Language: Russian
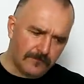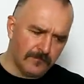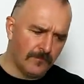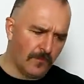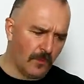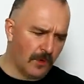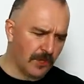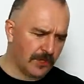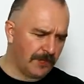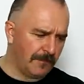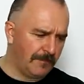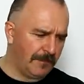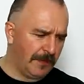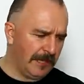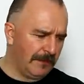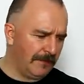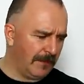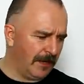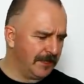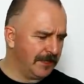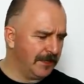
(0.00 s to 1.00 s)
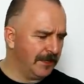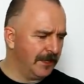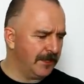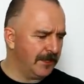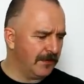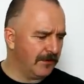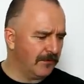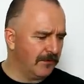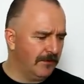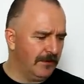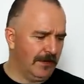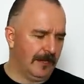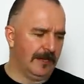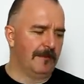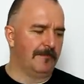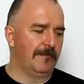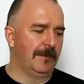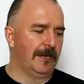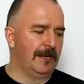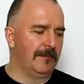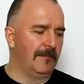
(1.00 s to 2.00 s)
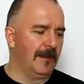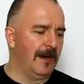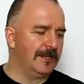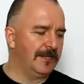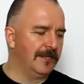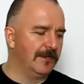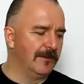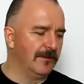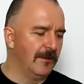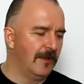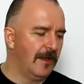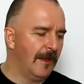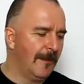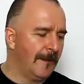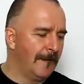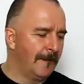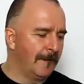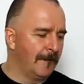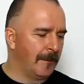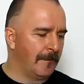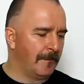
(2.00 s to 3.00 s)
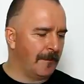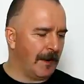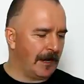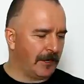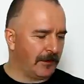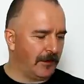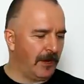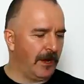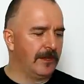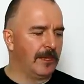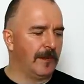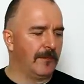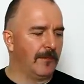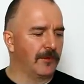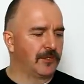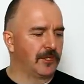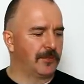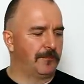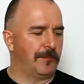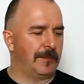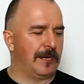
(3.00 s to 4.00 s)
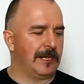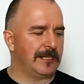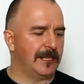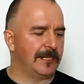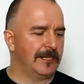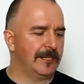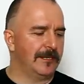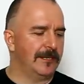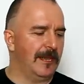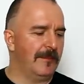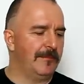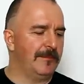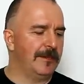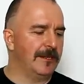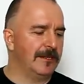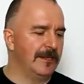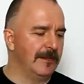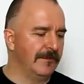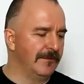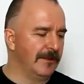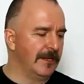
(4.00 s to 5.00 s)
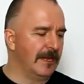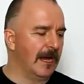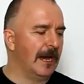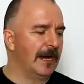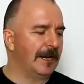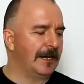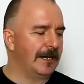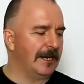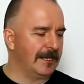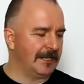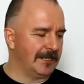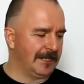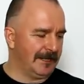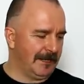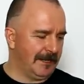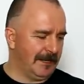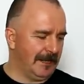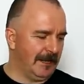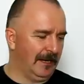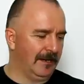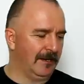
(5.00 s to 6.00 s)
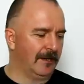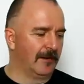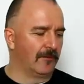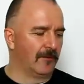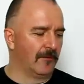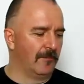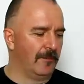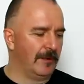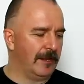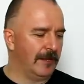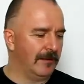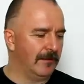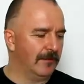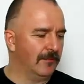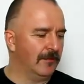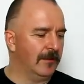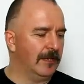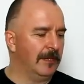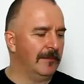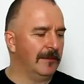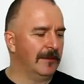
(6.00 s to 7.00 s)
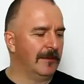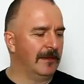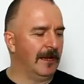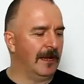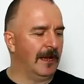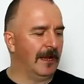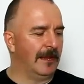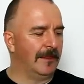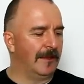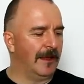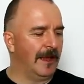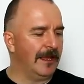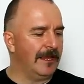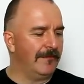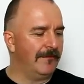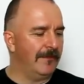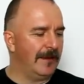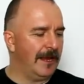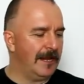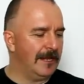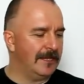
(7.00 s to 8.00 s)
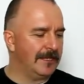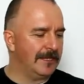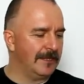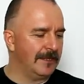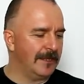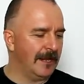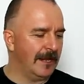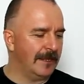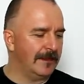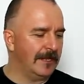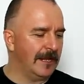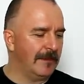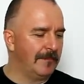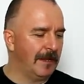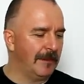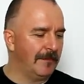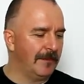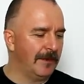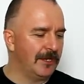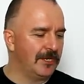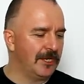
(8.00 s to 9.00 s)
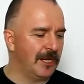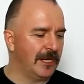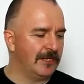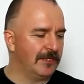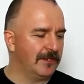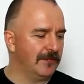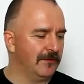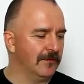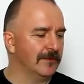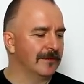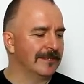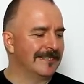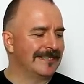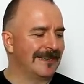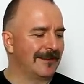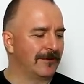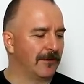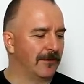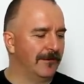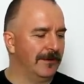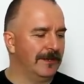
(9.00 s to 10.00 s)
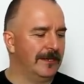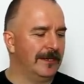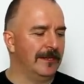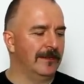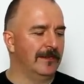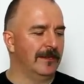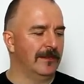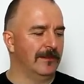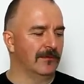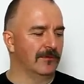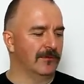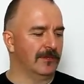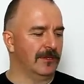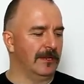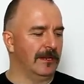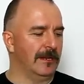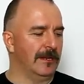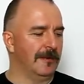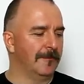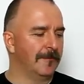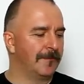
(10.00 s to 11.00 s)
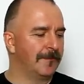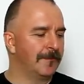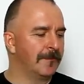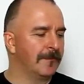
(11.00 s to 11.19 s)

Можно принимать критику или не принимать ее – Порой она может показаться необъективной, а резкой или грубой, но именно она является неотъемлемой частью здоровой киноиндустрии.